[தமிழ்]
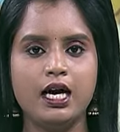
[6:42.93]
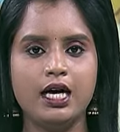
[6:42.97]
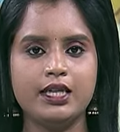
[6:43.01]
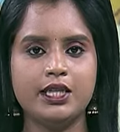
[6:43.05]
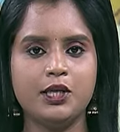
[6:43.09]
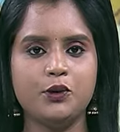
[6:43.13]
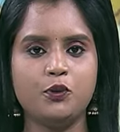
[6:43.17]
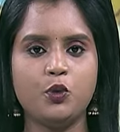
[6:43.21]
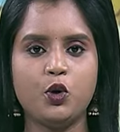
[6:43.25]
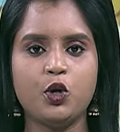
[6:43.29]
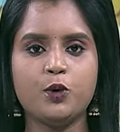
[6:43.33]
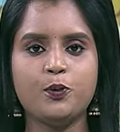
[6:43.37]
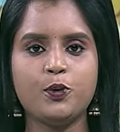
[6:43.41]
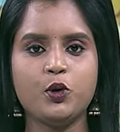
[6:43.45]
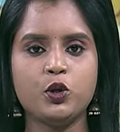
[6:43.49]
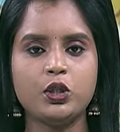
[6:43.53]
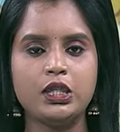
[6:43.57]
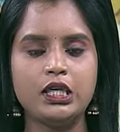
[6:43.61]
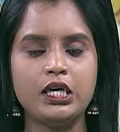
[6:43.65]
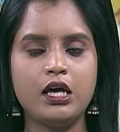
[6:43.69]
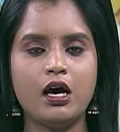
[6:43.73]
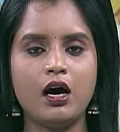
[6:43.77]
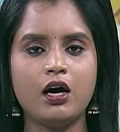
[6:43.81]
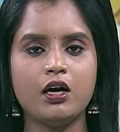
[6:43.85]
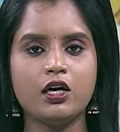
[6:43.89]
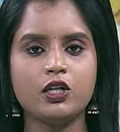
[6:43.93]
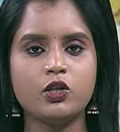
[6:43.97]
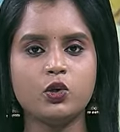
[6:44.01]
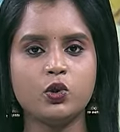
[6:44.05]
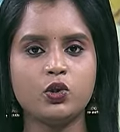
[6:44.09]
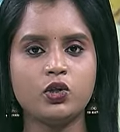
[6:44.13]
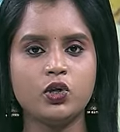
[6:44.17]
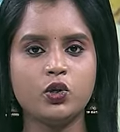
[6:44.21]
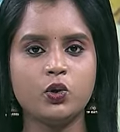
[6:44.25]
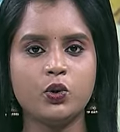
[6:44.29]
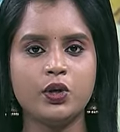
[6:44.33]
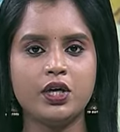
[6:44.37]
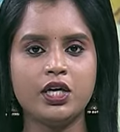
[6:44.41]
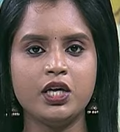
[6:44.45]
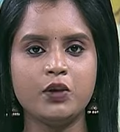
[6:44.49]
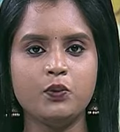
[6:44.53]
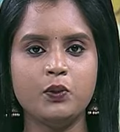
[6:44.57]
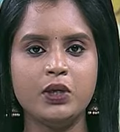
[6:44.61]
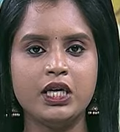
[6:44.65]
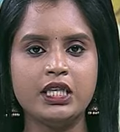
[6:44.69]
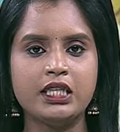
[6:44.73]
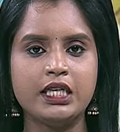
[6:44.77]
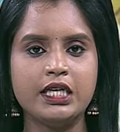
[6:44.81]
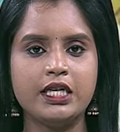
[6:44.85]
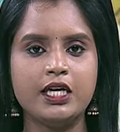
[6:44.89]
அதன் ஒரு பகுதியாக தூத்துக்குடியில்
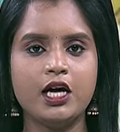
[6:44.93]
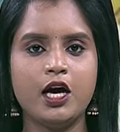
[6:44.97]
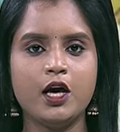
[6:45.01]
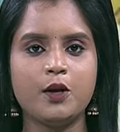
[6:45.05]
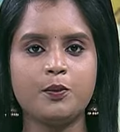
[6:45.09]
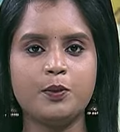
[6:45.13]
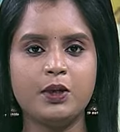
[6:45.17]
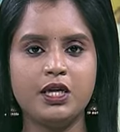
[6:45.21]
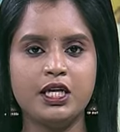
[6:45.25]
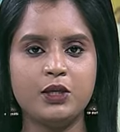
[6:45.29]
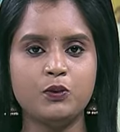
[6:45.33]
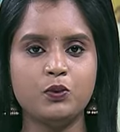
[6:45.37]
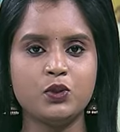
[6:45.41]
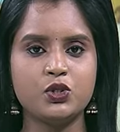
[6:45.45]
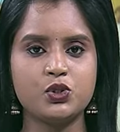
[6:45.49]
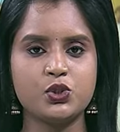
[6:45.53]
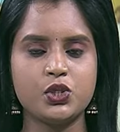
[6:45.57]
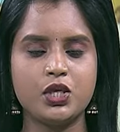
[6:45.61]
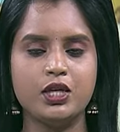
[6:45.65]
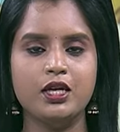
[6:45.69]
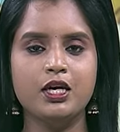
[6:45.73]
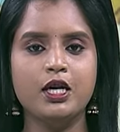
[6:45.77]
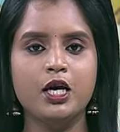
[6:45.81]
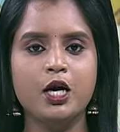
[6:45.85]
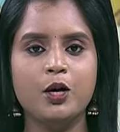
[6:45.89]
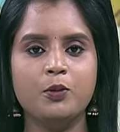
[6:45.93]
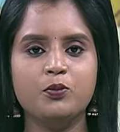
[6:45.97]
உள்ள தனியார் பள்ளி ஒன்றில்